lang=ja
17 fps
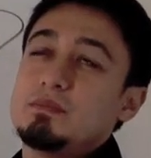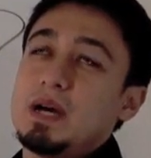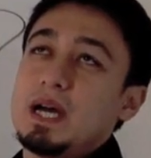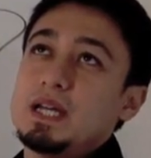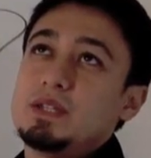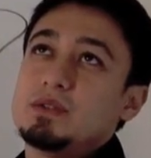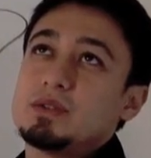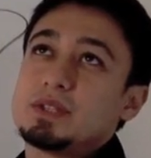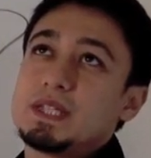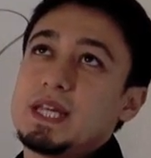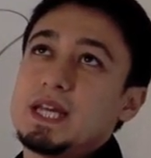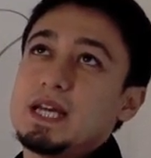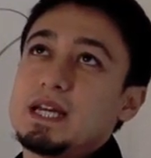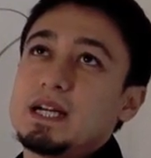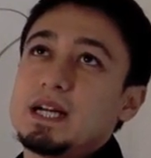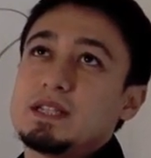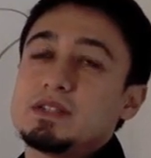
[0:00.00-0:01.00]
毎日の
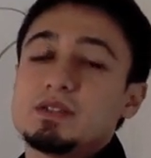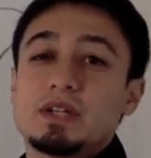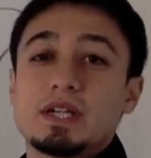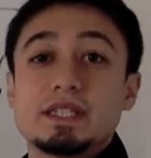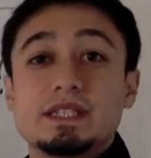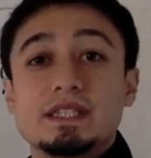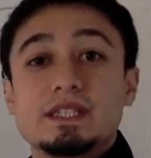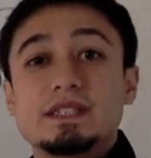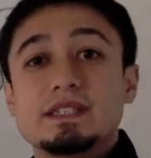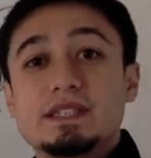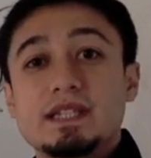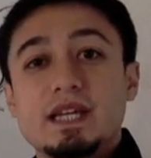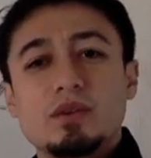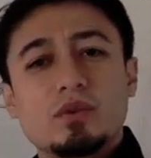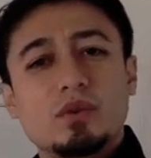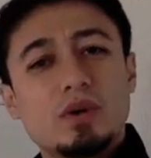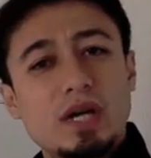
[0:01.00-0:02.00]
生活とか人
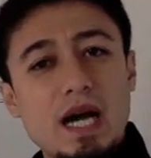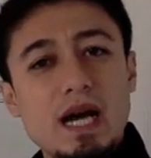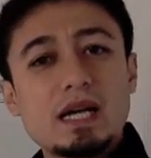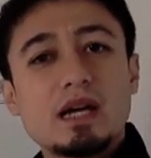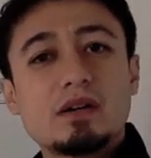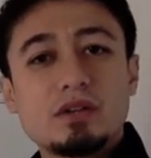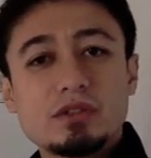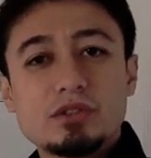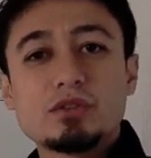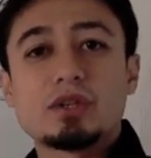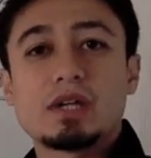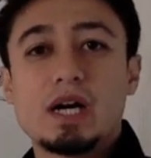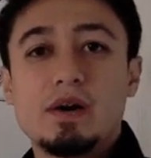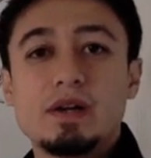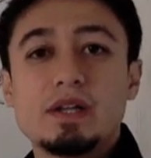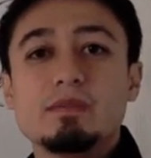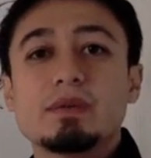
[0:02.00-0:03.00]
生のこう感覚はちょっと
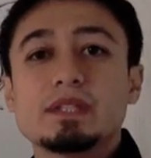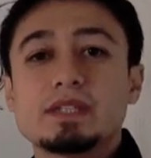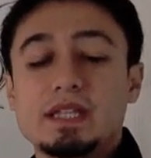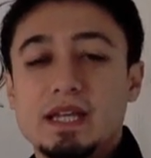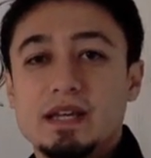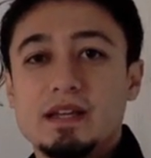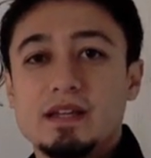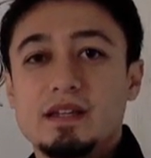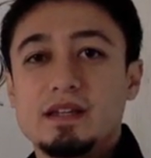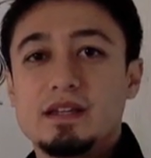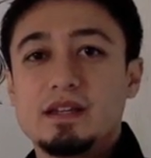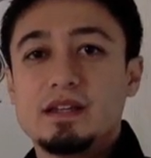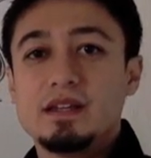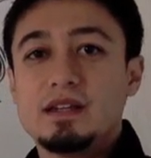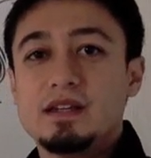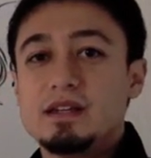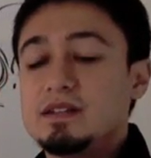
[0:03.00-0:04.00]
変わりますね。
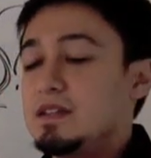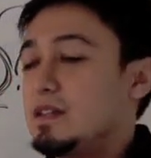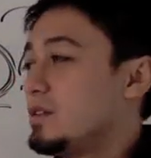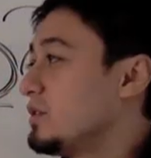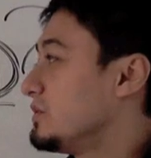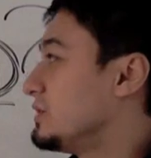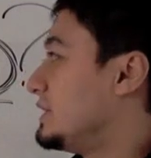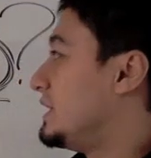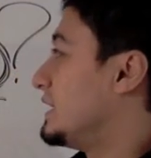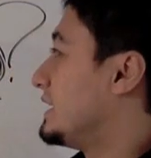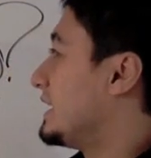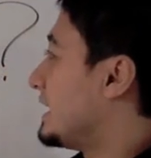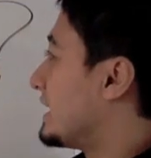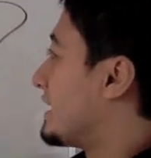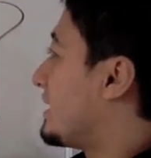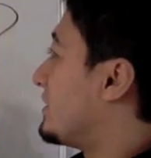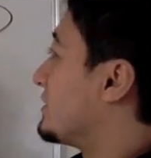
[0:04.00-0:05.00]
で特に
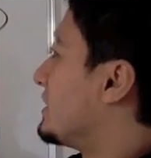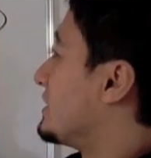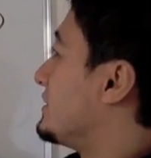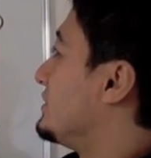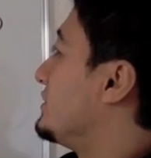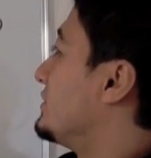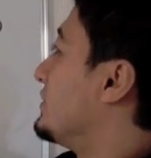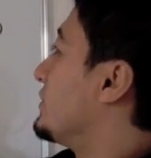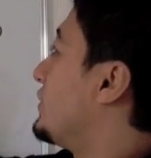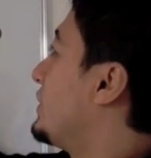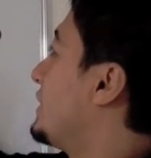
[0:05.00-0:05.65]
なんで変わるかっていうと、